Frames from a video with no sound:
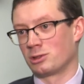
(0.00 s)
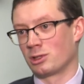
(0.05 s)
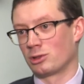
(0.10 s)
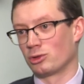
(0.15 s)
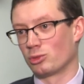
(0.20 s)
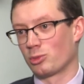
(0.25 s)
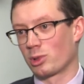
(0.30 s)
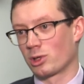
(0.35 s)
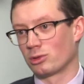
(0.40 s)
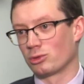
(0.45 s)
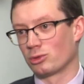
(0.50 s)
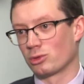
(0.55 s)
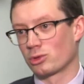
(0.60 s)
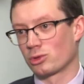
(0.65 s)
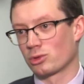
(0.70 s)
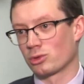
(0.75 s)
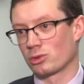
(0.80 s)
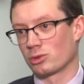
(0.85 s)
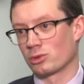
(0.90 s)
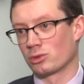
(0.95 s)
данную
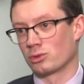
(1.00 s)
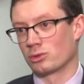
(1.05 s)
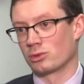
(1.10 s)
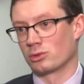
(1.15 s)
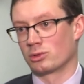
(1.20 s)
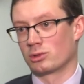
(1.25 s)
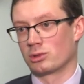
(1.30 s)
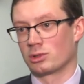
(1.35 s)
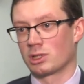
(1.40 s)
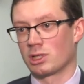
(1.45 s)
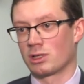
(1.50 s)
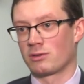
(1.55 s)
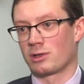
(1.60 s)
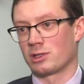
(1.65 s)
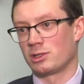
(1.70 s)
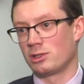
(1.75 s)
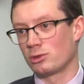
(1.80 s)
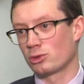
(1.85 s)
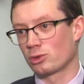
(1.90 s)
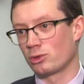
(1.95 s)
продукцию как в
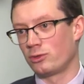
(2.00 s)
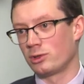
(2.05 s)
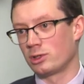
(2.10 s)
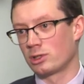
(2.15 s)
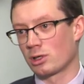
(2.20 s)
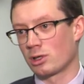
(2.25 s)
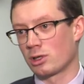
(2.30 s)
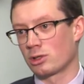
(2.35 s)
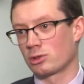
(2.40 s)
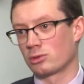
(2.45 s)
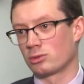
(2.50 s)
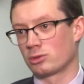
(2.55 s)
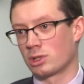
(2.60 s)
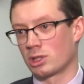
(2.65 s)
Российскую Федерацию,